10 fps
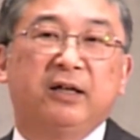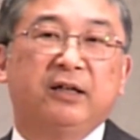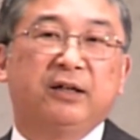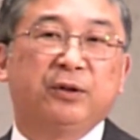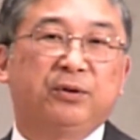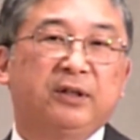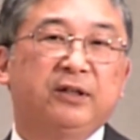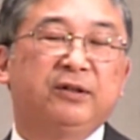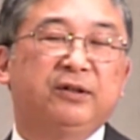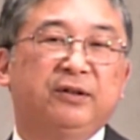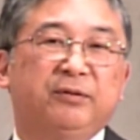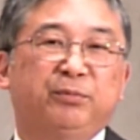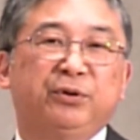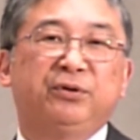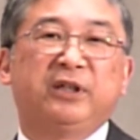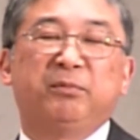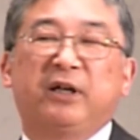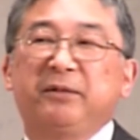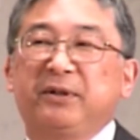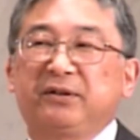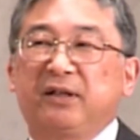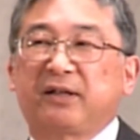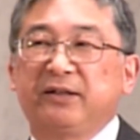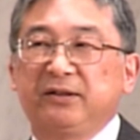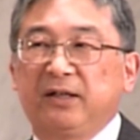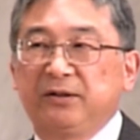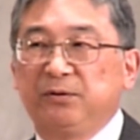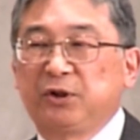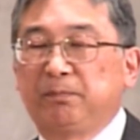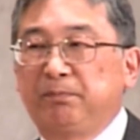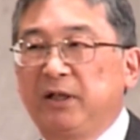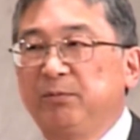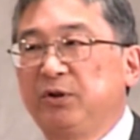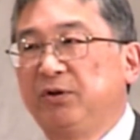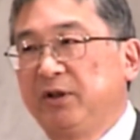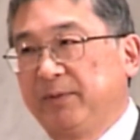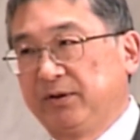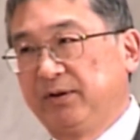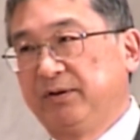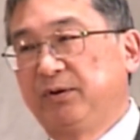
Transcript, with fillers: いろんな武勇伝もありますが数々の失敗もしております。